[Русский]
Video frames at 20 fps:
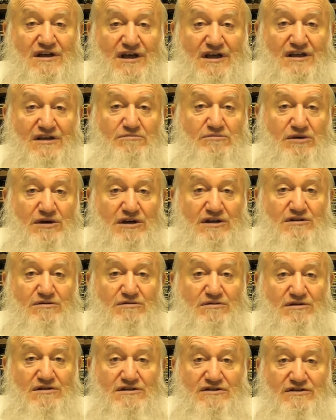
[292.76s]
И они
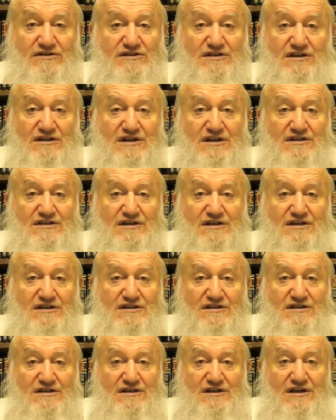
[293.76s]
поэтому совершенно
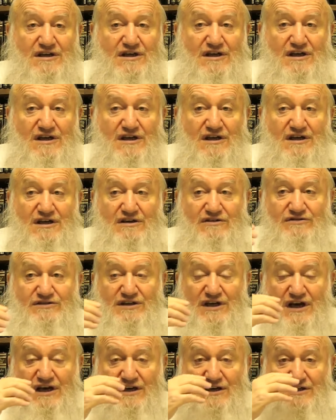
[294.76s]
различны. И
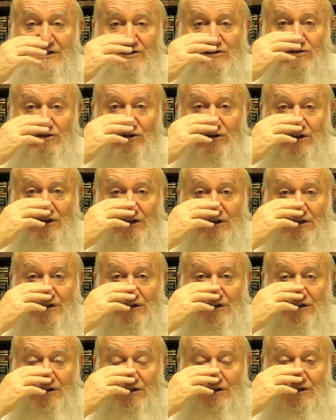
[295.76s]
вся история
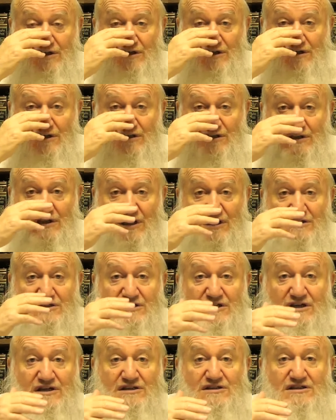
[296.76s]

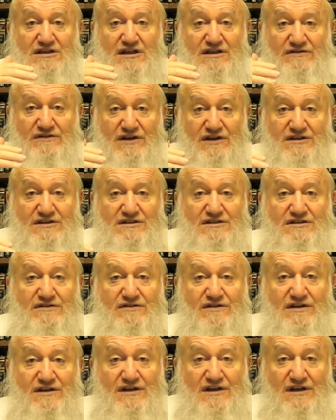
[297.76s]
наша и
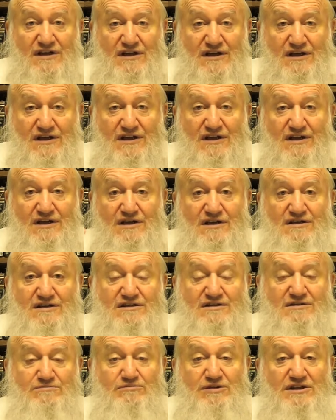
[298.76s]
человечества
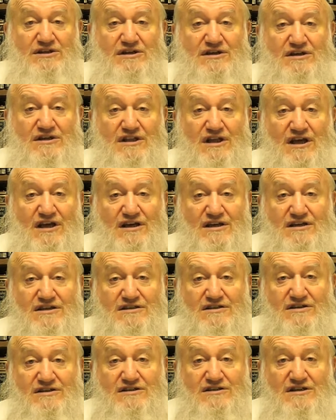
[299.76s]
потекла
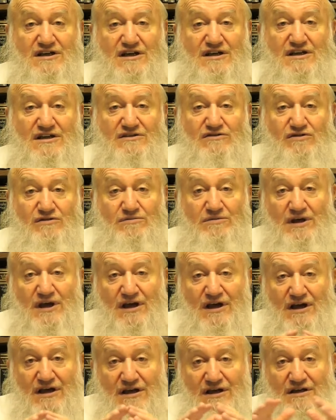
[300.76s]
совершенно
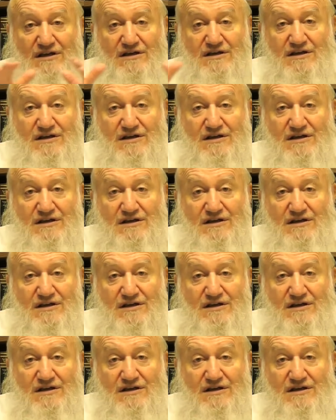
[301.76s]
двумя